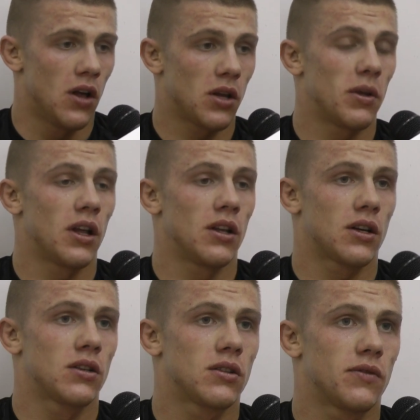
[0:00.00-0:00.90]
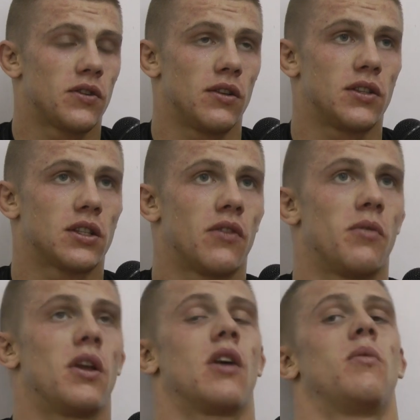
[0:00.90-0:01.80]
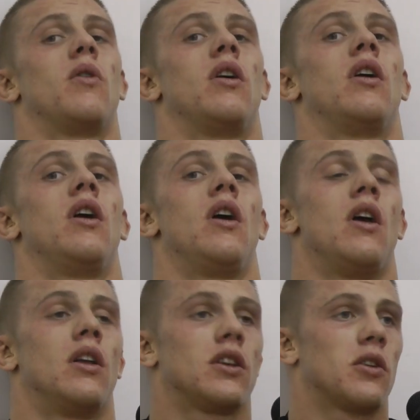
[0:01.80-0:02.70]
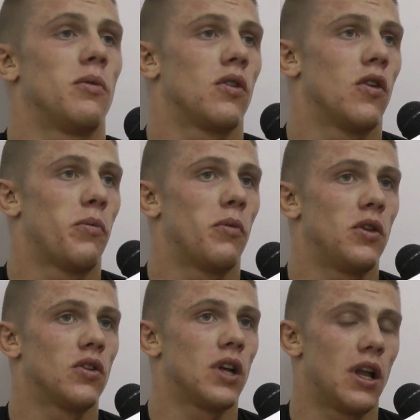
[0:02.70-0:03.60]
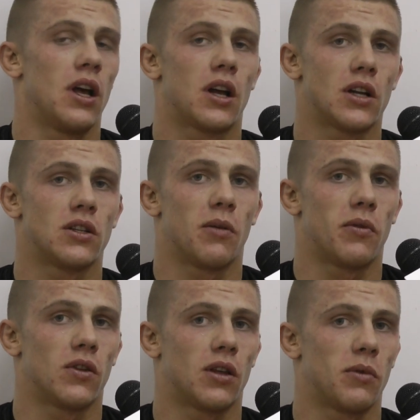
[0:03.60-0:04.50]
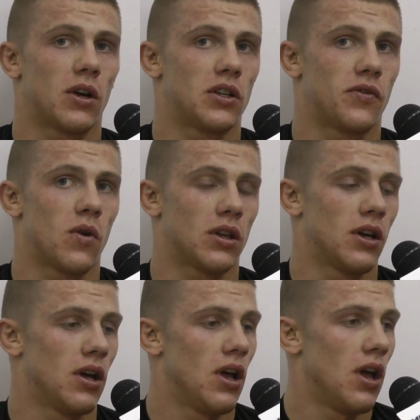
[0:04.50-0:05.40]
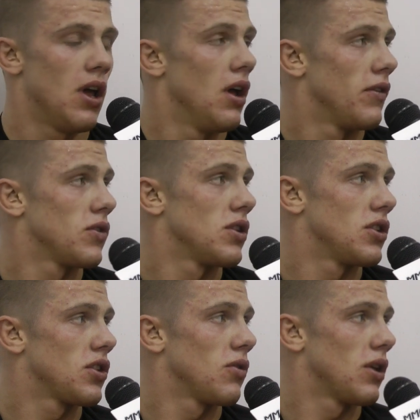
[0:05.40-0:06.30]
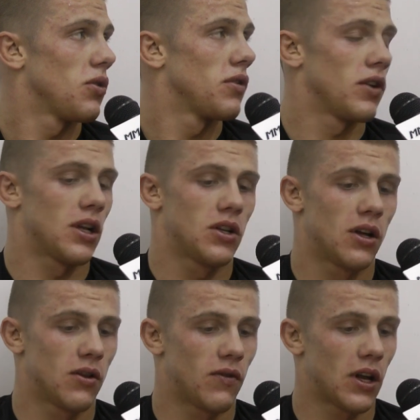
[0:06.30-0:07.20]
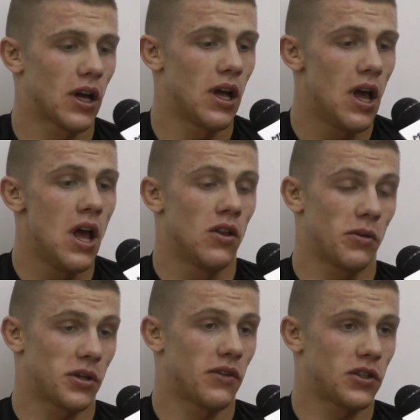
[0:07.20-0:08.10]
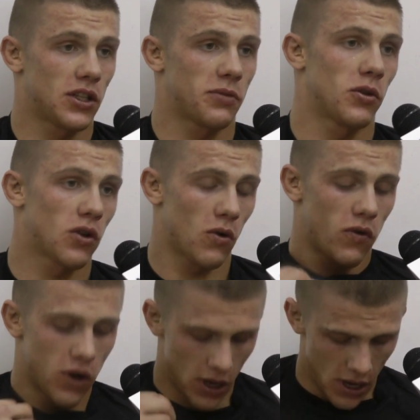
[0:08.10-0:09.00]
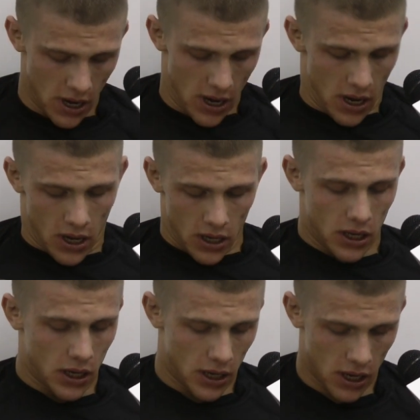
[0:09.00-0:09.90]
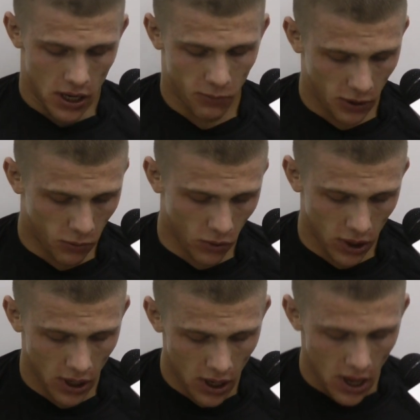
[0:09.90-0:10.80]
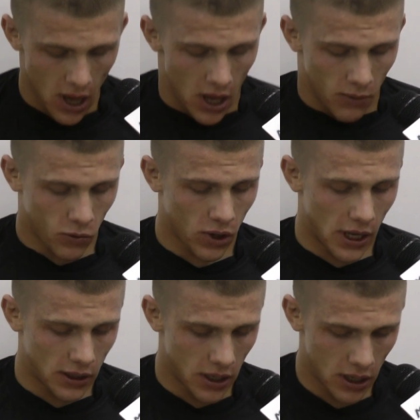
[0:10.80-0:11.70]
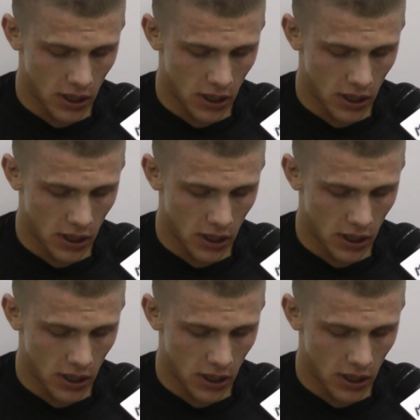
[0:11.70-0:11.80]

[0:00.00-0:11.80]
No nie będę wszystkich wymieniał, bo nie chciałbym nikogo pominąć, ale każdy na pewno tam miał jakiś wkład w to, że dzisiaj udało się wygrać tą walkę. No i przede wszystkim sponsorów. E, Pitbull, Burian,